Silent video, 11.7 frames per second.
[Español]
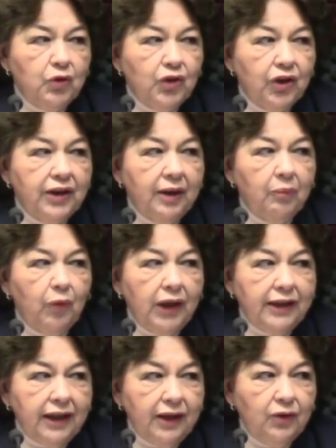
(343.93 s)
mucho tiempo el
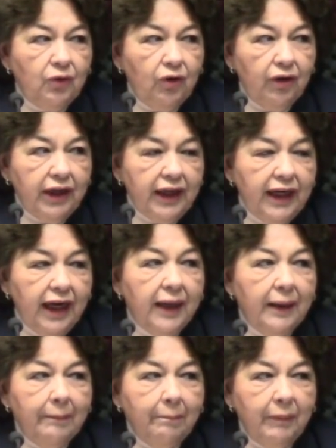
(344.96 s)
título era
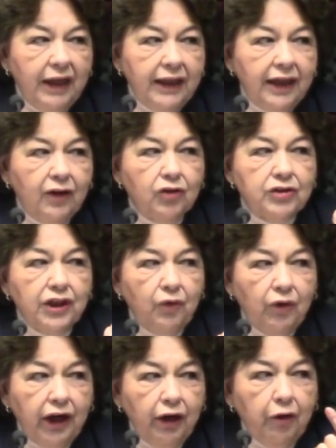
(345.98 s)
médico
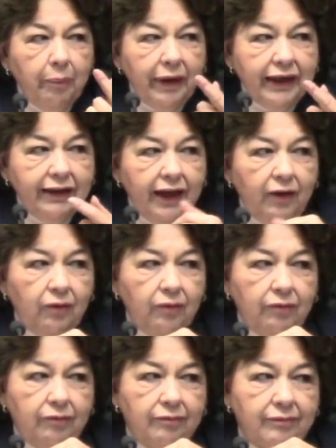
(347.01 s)
cirujano partero.
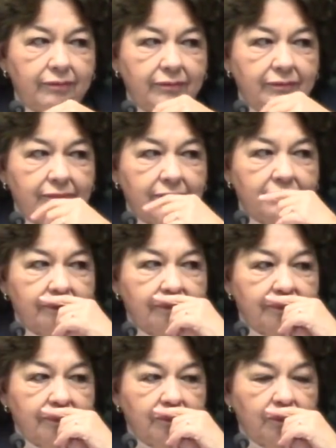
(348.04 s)

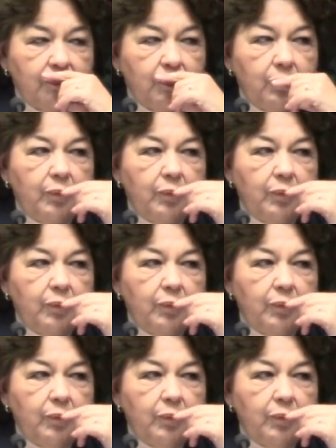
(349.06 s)
Sí, también.